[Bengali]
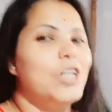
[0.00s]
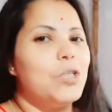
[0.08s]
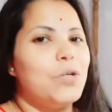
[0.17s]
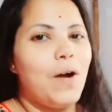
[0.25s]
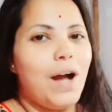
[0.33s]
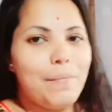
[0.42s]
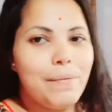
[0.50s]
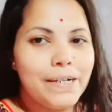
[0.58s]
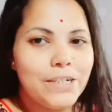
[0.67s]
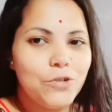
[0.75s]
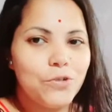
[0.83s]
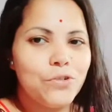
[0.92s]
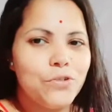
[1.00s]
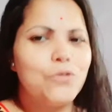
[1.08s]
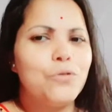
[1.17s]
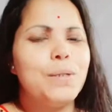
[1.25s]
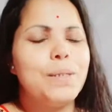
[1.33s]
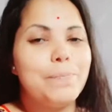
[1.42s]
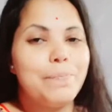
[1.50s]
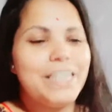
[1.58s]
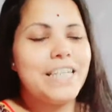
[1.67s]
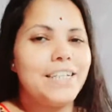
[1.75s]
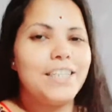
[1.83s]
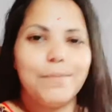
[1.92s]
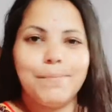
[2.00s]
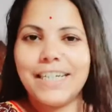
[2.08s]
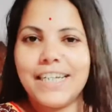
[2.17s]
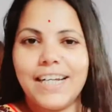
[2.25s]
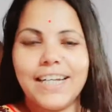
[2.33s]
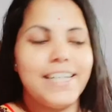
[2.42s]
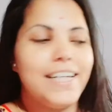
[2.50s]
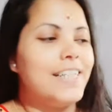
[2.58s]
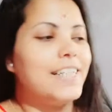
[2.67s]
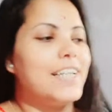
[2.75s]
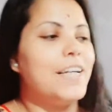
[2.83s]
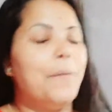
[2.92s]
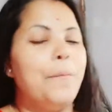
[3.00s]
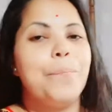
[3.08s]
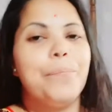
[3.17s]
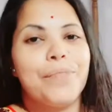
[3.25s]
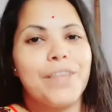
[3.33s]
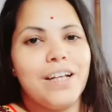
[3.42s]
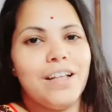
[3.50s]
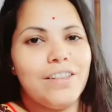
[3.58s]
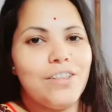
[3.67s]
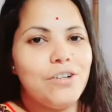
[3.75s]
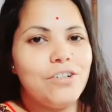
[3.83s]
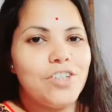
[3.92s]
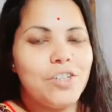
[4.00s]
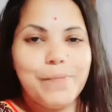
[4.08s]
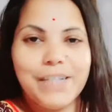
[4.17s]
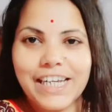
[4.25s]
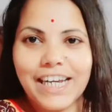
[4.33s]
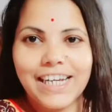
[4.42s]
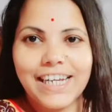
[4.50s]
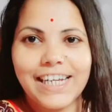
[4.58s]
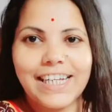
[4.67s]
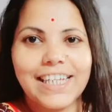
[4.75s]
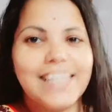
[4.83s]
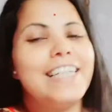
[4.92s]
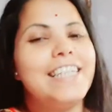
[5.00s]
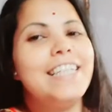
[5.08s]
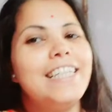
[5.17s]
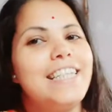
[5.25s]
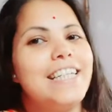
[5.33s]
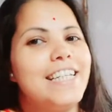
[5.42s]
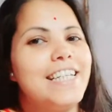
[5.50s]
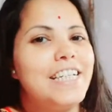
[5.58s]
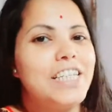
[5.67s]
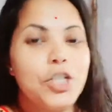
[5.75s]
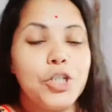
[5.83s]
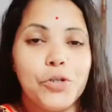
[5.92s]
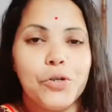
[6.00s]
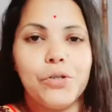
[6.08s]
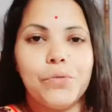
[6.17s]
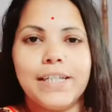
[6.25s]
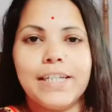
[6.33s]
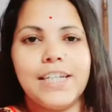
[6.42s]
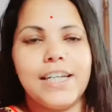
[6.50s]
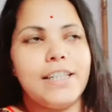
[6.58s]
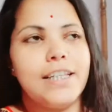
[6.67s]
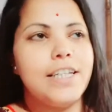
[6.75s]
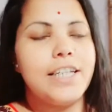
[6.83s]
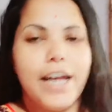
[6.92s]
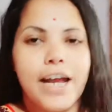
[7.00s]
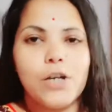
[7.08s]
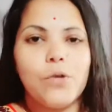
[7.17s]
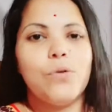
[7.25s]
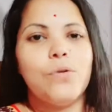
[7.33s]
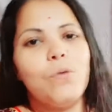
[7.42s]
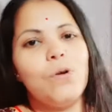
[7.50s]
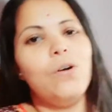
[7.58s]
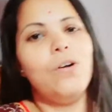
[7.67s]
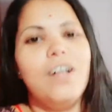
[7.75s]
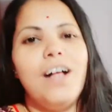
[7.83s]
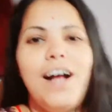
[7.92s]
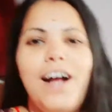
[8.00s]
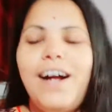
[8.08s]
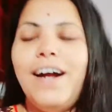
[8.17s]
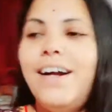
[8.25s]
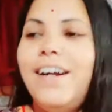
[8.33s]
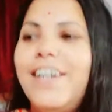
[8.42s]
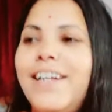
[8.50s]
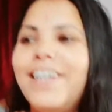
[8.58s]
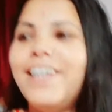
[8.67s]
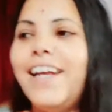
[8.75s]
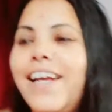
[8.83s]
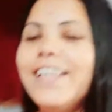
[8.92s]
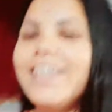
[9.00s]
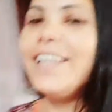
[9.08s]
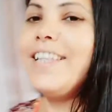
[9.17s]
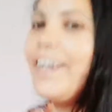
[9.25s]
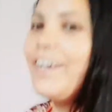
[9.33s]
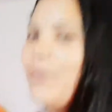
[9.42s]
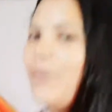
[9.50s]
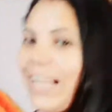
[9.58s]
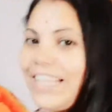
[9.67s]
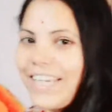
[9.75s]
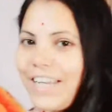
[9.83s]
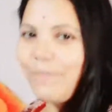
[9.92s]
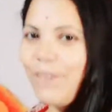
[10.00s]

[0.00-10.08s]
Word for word: তো আমার জন্য খুবই স্পেশাল স্পেশাল ডে আজকে তো স্পেশাল ডে কি সেটা নিশ্চয়ই তোমাদের সাথে শেয়ার করব আর এদিকে দেখো আজকের